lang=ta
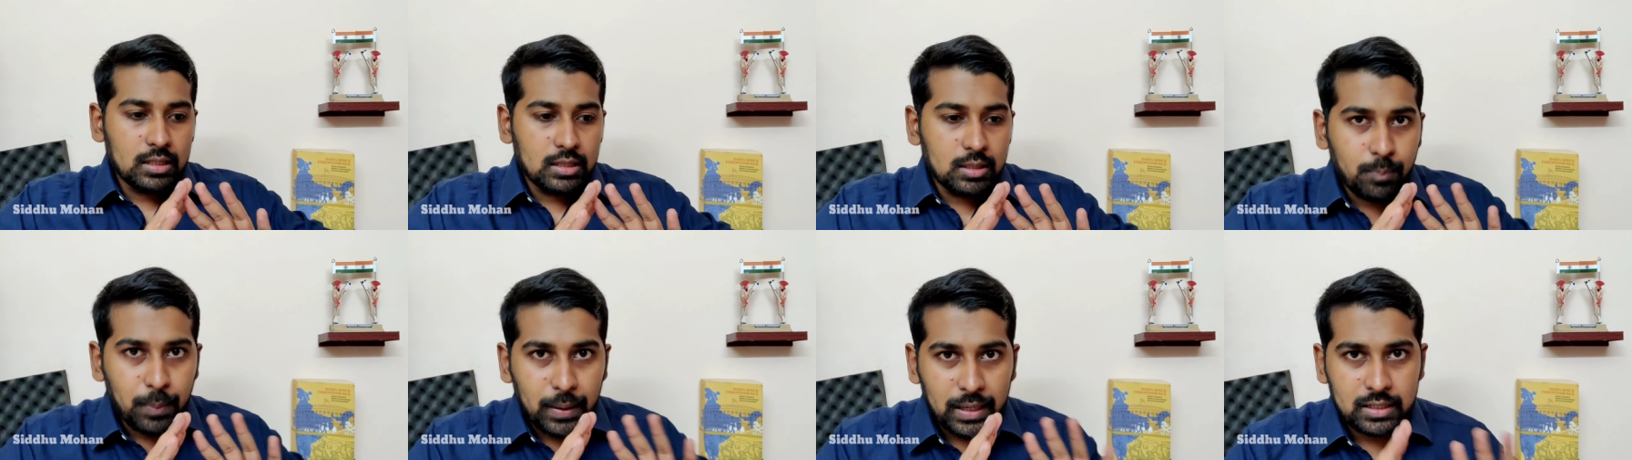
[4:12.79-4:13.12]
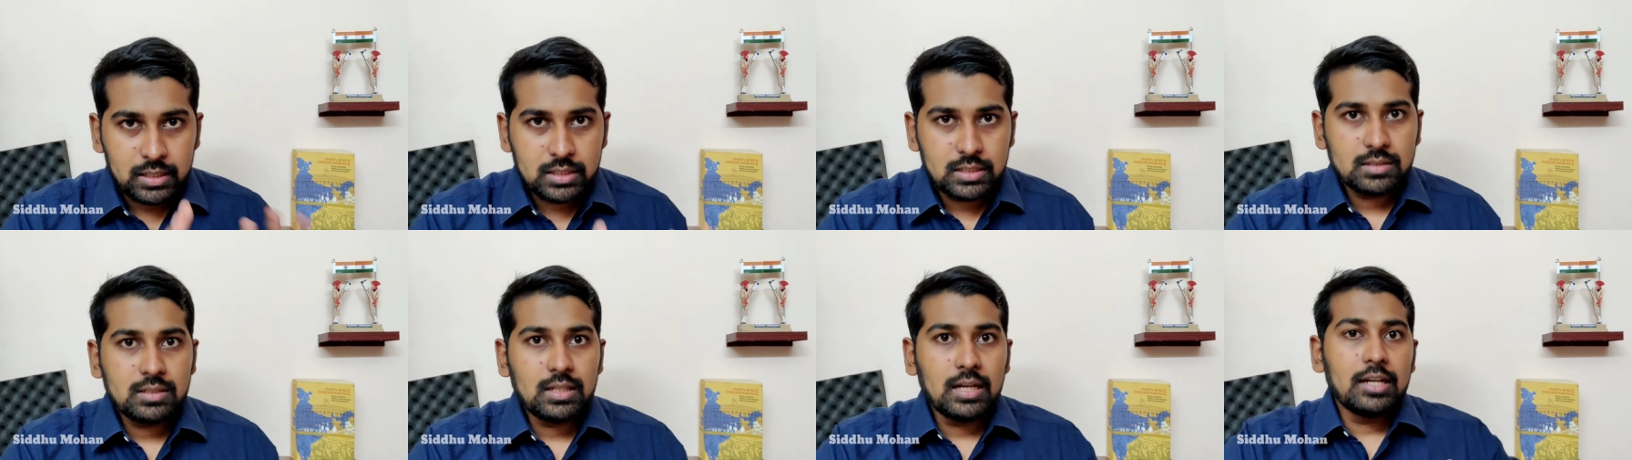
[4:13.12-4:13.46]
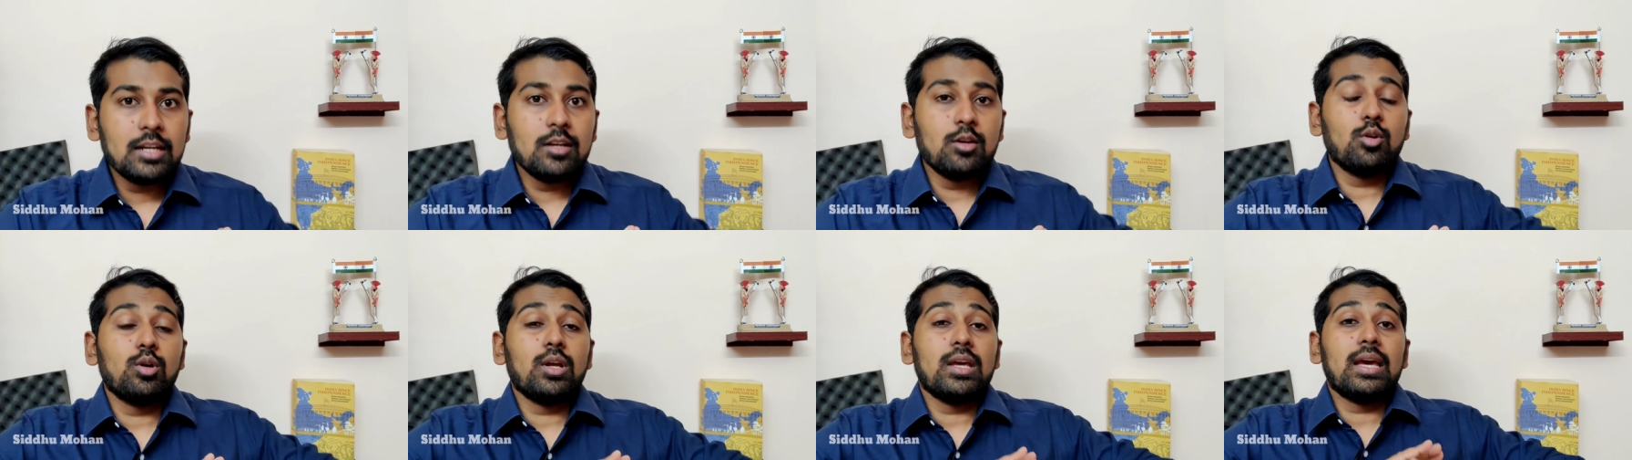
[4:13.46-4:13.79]
இது
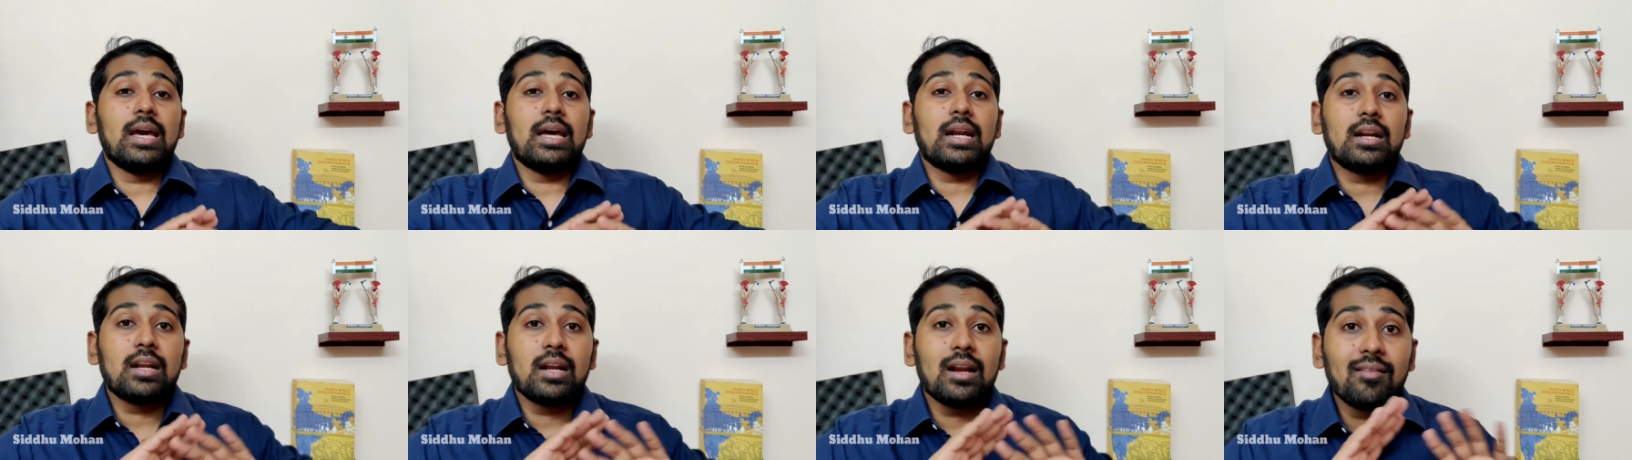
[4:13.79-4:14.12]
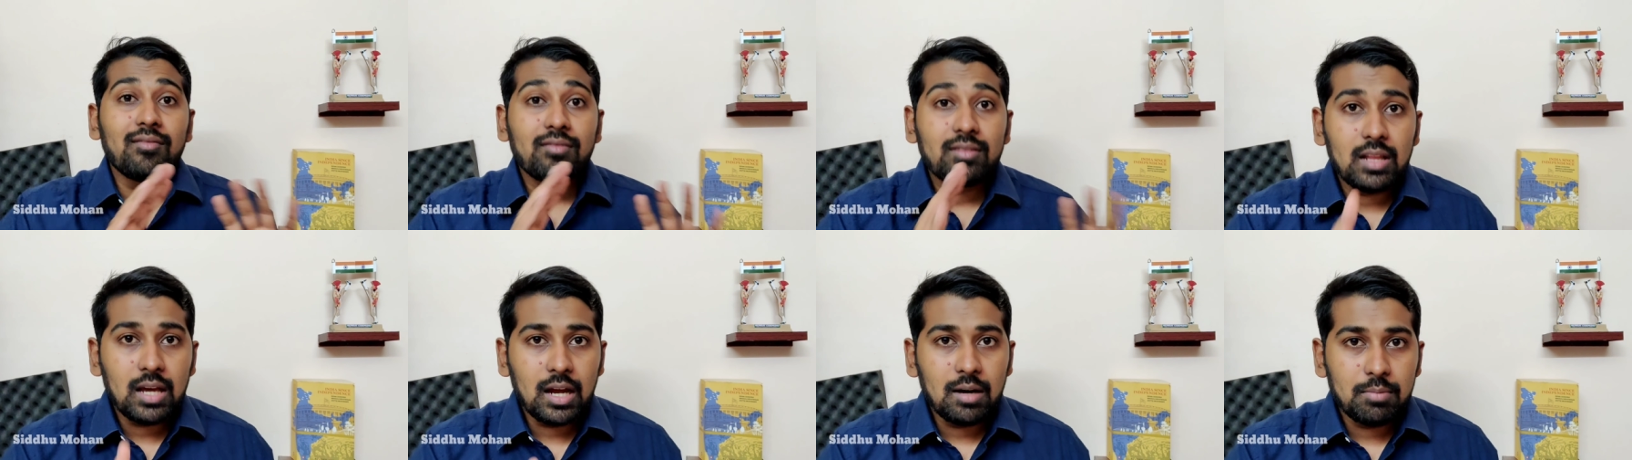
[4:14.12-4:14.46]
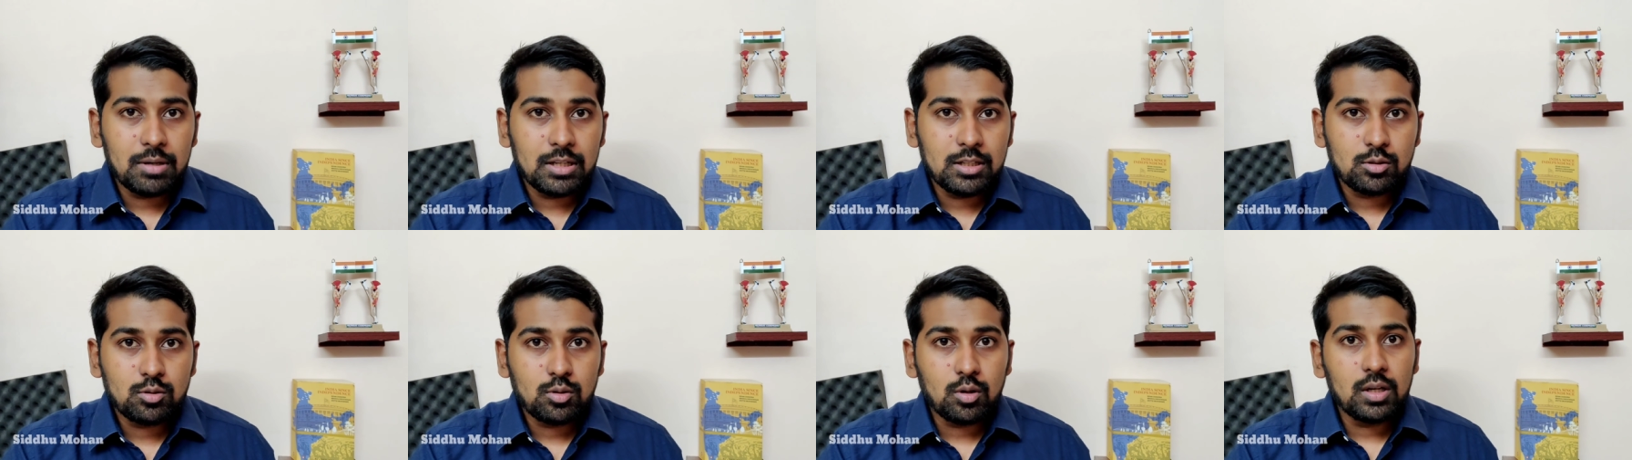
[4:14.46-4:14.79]
பாகிஸ்தானினுடைய ஏர்கிராஃப்ட் தான்
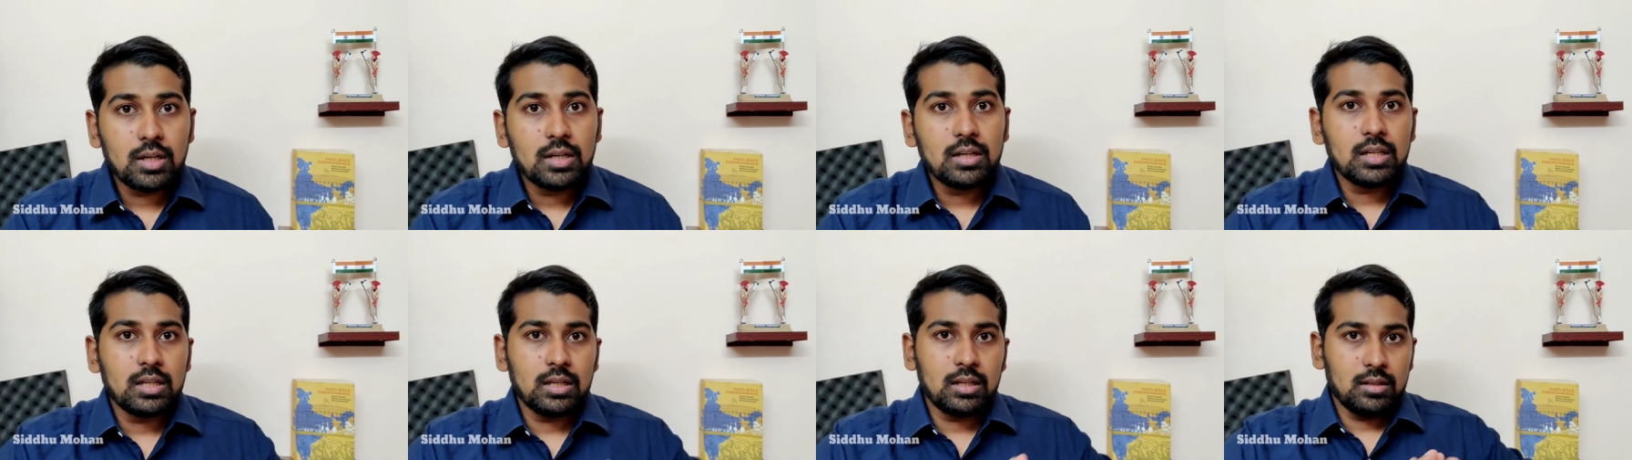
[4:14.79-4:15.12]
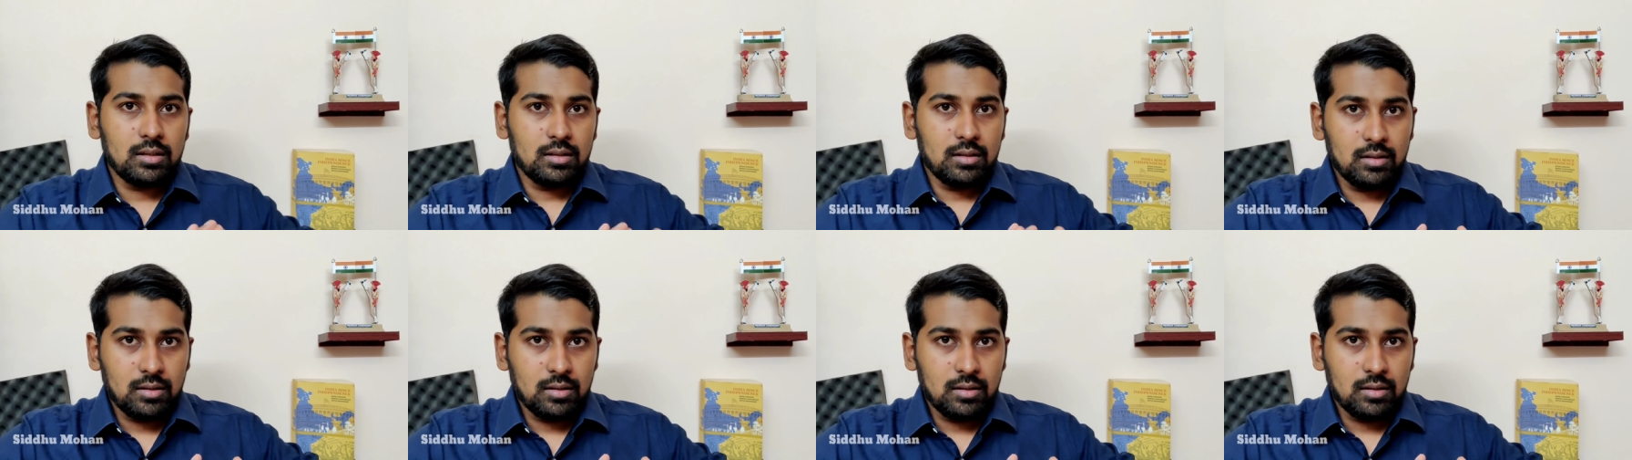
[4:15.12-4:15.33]
அப்படின்னு சொல்லிட்டு